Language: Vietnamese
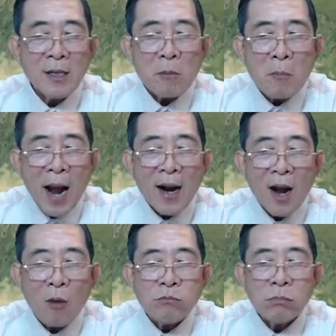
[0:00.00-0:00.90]
bằng
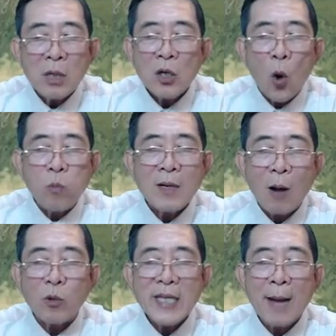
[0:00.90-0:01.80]
không cũng
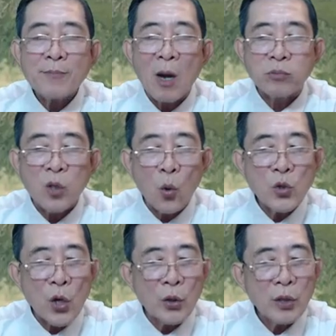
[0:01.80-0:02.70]
không có dám động thủ
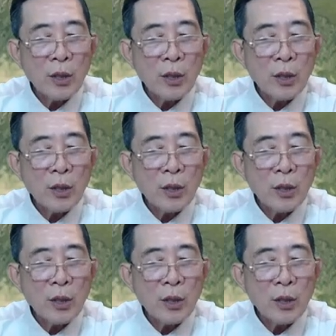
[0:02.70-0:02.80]
rồi.